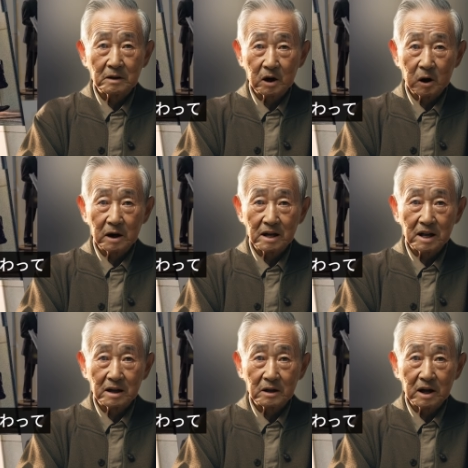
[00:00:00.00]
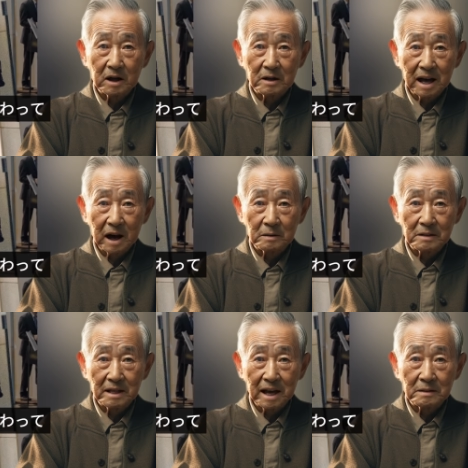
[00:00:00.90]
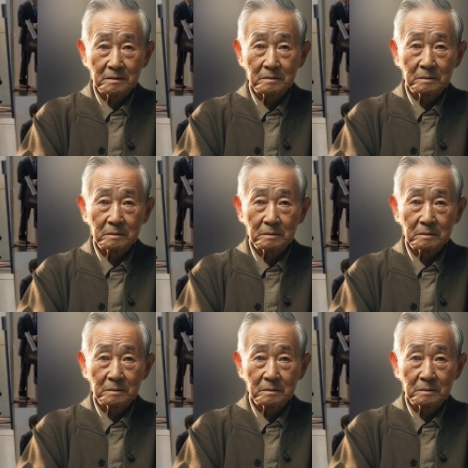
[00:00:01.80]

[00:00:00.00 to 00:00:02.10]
高齢者のり子に代わって、